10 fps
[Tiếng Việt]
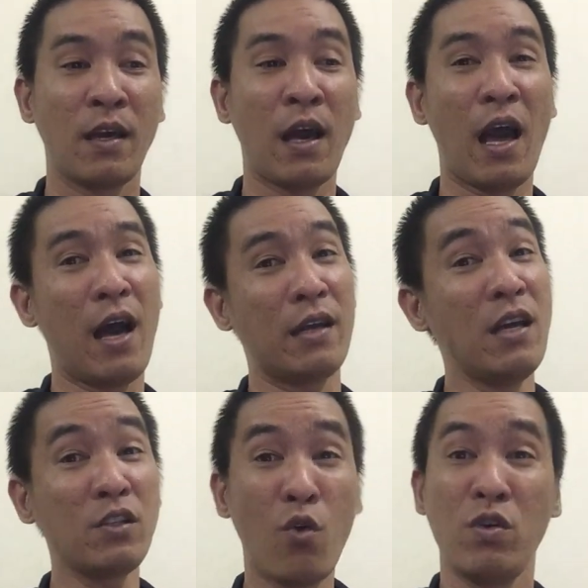À,
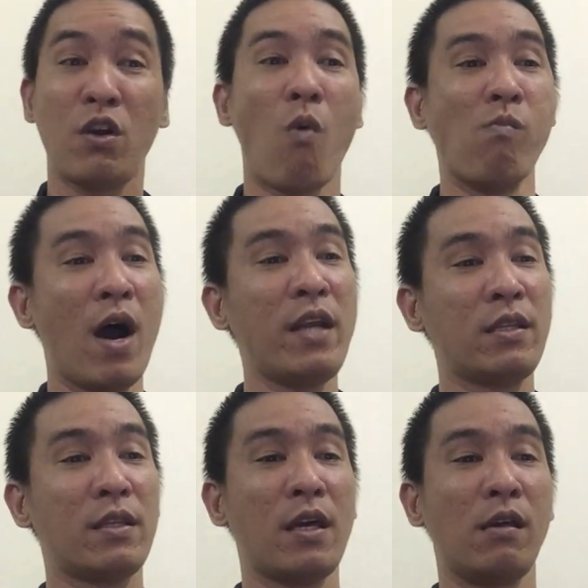đến cuối cùng
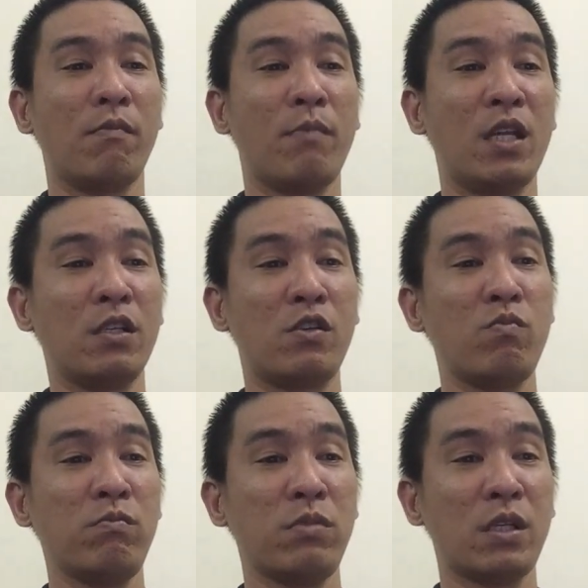hết thì mình
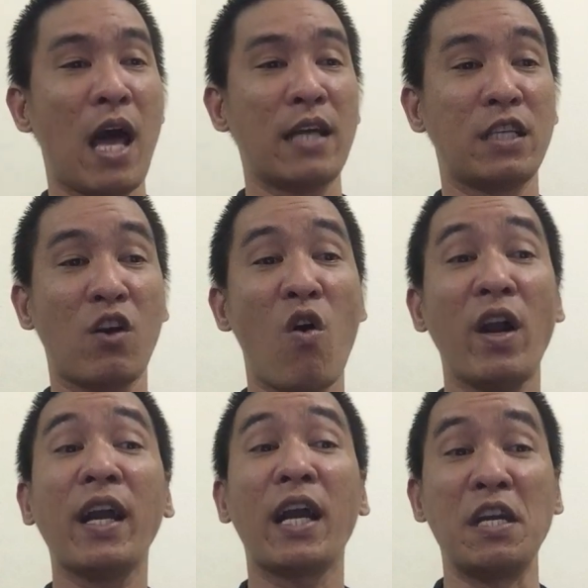chúng ta sẽ có
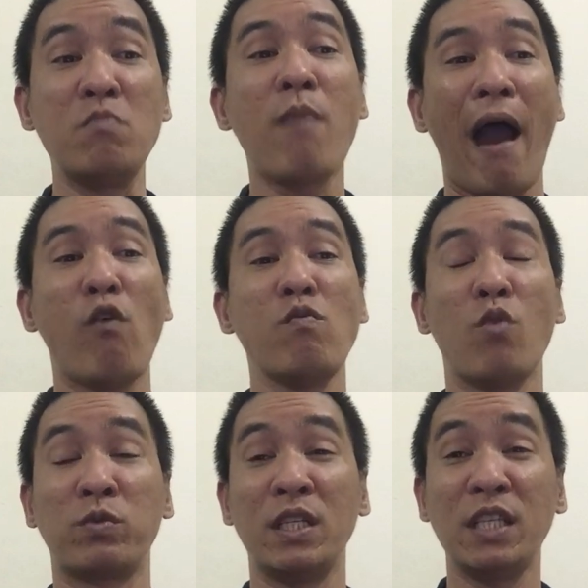cái kỷ mão
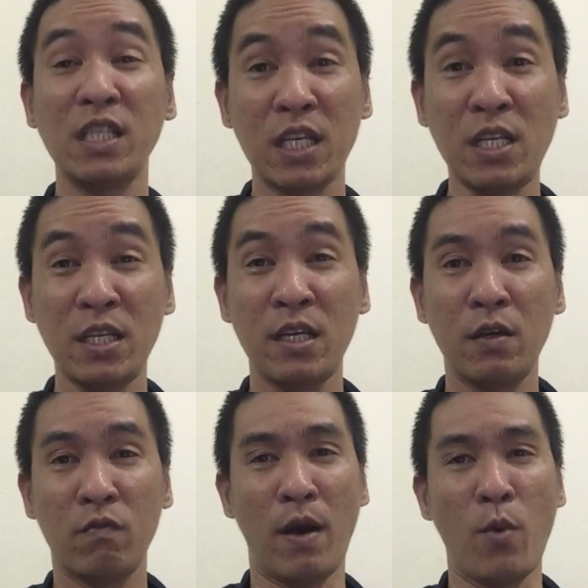một chín chín chín
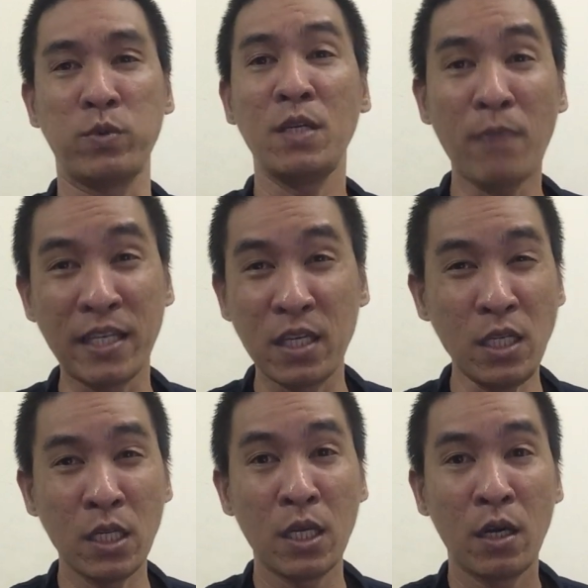và một chín ba chín,